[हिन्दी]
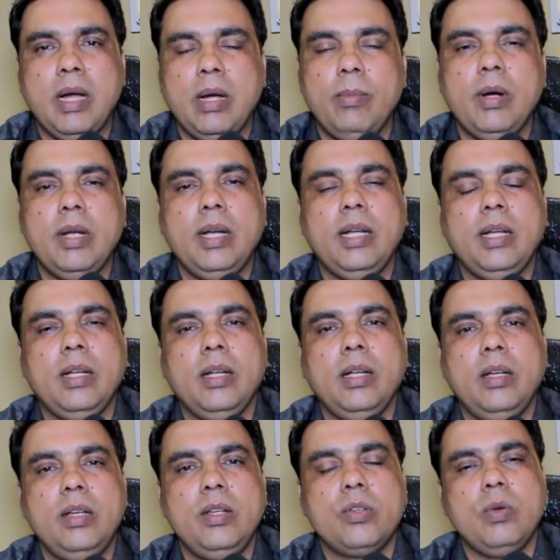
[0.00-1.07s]
माँ बहनें
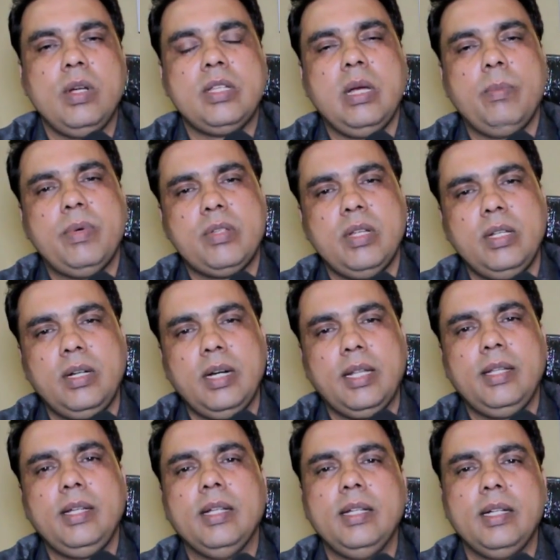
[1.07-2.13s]
इसको अच्छा पसंद
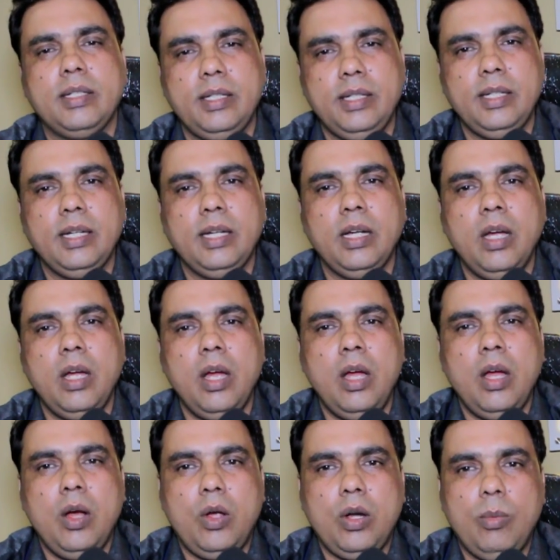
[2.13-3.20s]
करती हैं देखती हैं
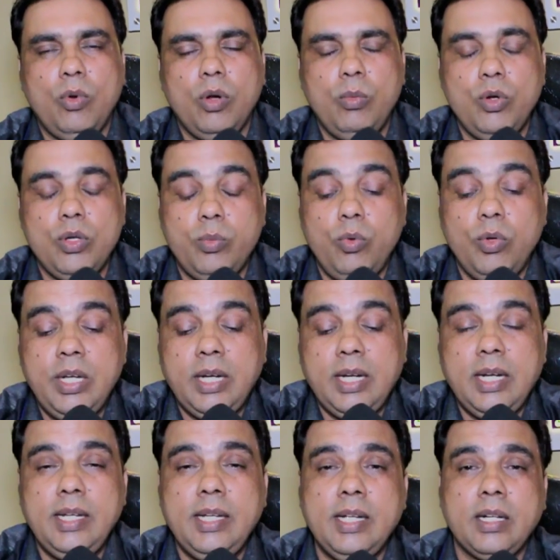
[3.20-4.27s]
और हम लोग भोजपुरी
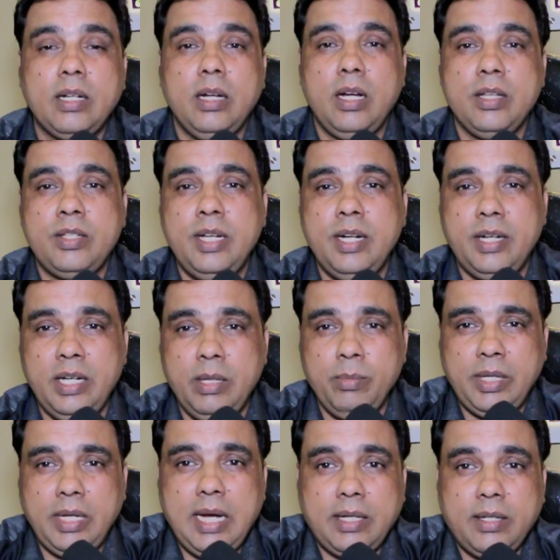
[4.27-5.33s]
के लिए एक अच्छी
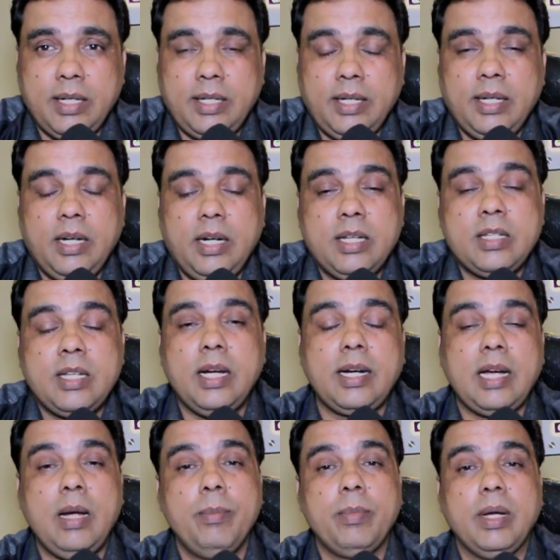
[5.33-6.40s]
टीम तैयार करके अच्छा
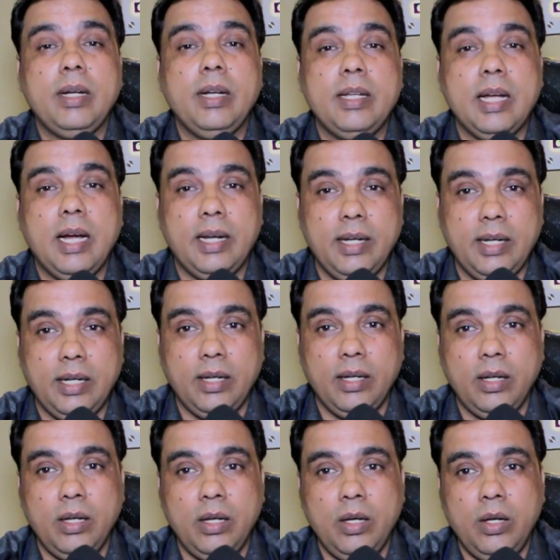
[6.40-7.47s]
काम करने जा रहे
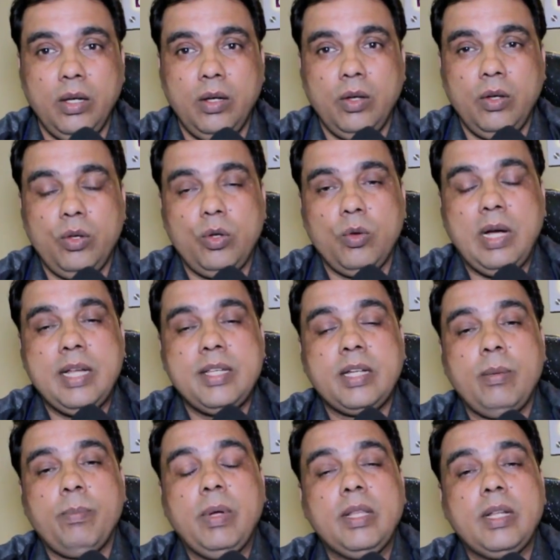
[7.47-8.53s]
हैं जो आज
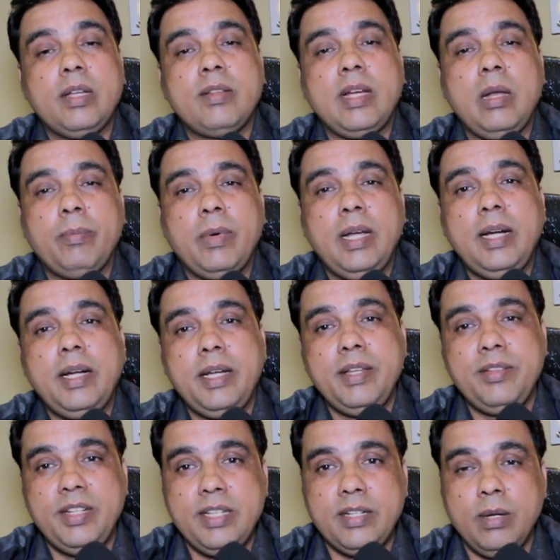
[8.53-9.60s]
के पंद्रह साल पहले
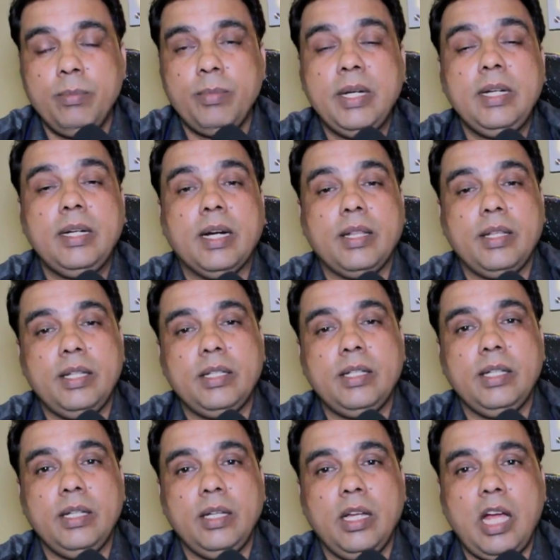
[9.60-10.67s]
टी सीरीज कंपनी करती
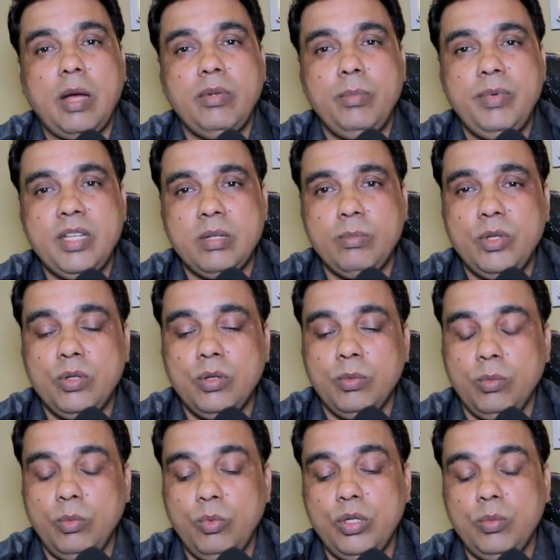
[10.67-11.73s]
थी अभी बीच में जो
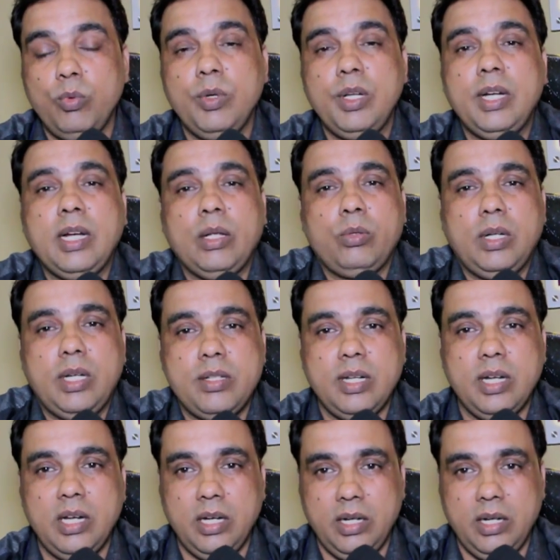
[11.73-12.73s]
भोजपुरी का थोड़ा सा